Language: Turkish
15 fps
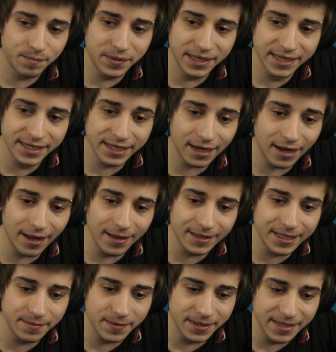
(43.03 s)
1
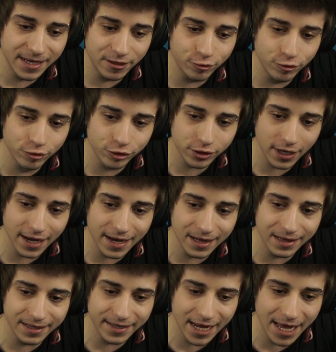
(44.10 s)

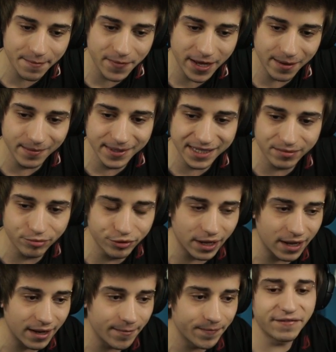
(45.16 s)
6750 RP'mizi
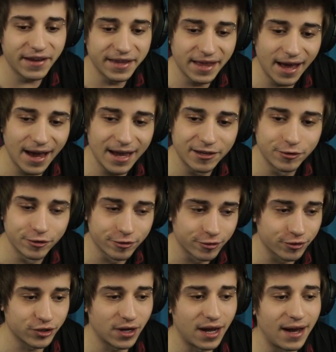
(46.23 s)
buna veda
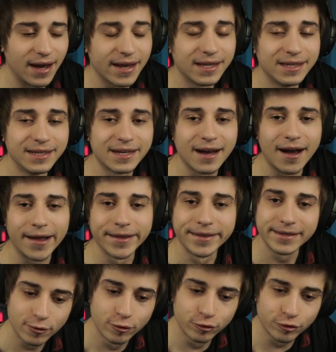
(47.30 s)
ediyoruz. Aylı kan
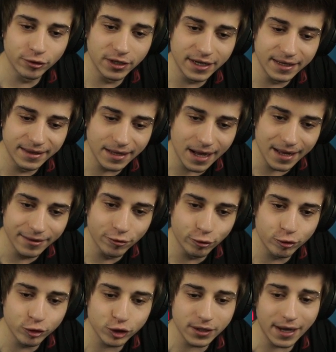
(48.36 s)
kutularından
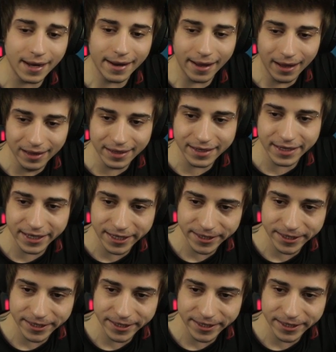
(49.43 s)
9 tane aldık.